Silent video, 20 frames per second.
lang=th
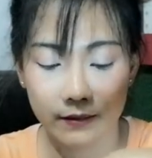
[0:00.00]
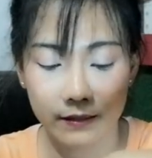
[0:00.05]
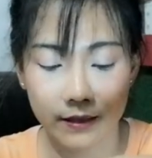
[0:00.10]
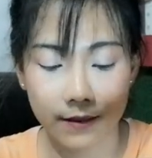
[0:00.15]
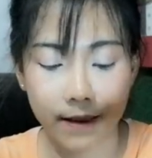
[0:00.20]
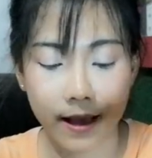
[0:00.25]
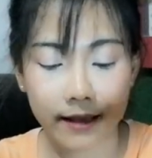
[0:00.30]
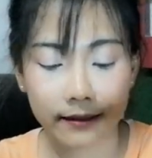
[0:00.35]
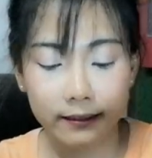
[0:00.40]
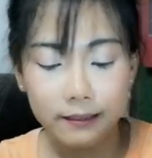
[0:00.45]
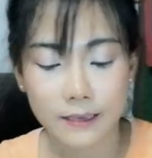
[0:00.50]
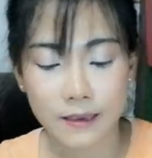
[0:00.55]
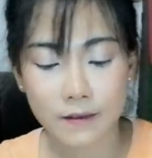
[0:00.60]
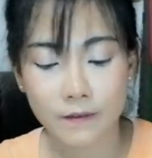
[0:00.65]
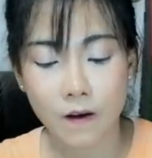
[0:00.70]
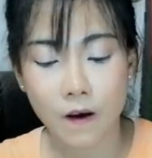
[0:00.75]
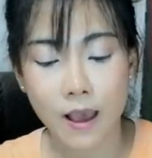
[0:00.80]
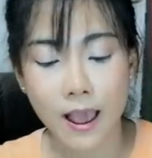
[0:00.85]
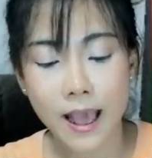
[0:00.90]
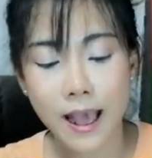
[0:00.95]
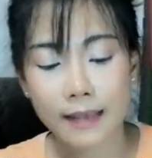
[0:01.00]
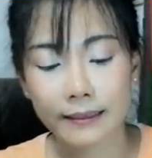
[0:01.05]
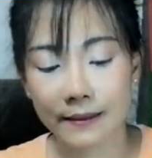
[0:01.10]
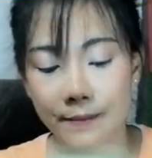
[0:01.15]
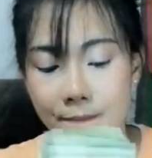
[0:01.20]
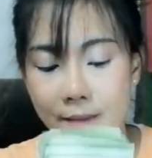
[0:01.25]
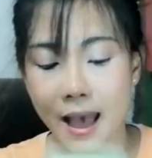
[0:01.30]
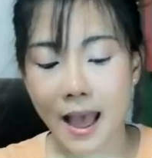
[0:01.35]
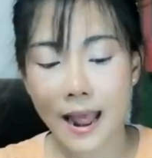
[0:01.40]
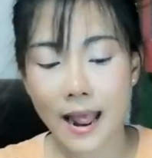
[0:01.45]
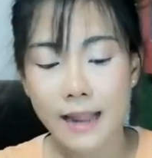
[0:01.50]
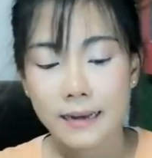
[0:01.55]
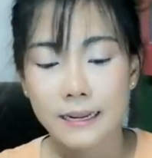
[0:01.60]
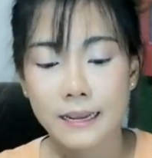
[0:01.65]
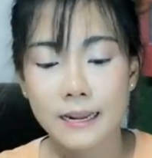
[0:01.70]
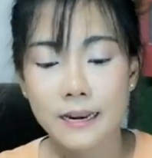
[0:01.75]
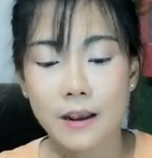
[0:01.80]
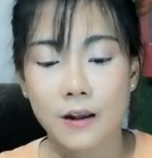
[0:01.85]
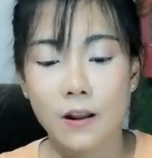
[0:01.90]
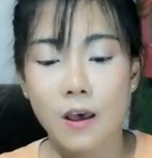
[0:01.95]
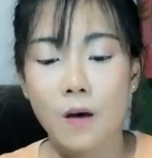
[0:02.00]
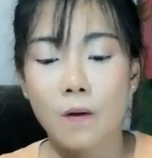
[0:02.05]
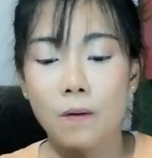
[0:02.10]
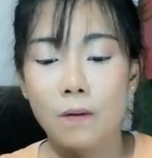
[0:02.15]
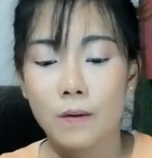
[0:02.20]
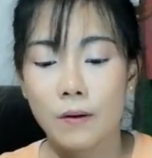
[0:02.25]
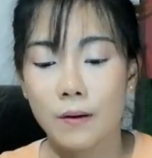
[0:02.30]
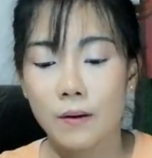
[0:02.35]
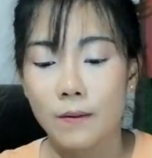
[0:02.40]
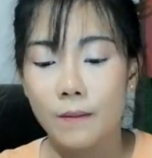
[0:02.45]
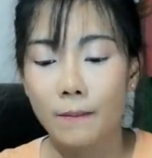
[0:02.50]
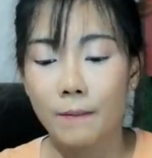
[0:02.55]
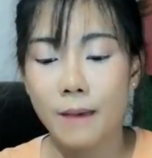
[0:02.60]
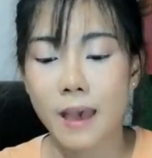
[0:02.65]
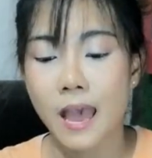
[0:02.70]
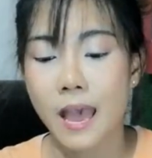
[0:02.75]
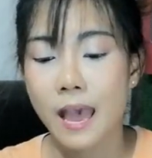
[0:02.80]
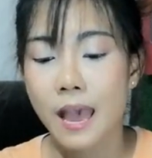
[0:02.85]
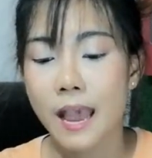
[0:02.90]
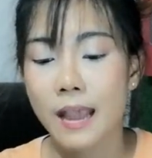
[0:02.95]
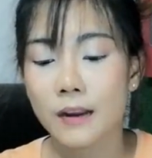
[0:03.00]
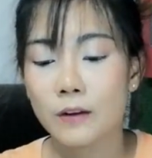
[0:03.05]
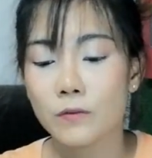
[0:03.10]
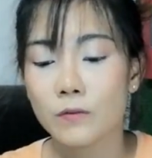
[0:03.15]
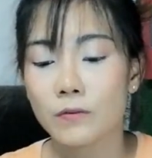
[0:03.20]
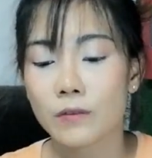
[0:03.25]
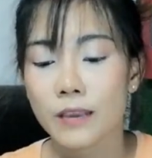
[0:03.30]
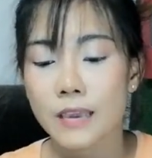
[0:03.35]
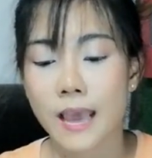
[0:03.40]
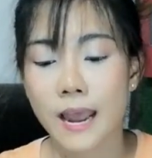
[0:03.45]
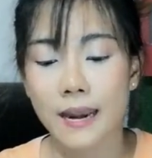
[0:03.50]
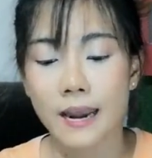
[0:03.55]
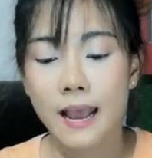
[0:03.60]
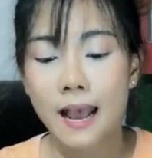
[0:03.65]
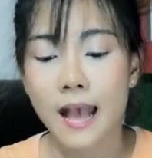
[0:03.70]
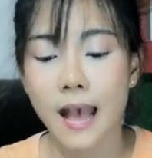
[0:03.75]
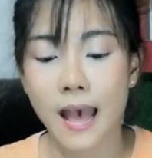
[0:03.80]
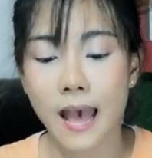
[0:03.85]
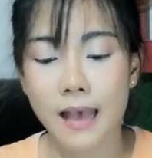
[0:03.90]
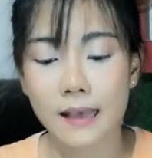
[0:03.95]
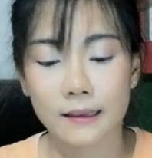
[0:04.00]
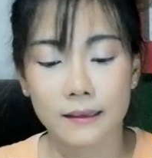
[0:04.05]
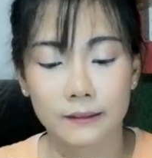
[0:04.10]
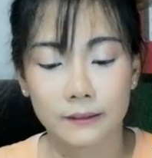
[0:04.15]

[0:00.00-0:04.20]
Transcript: 4,450 บาท อันนี้เดี๋ยวเรามาให้ดูเหรียญนนะคะ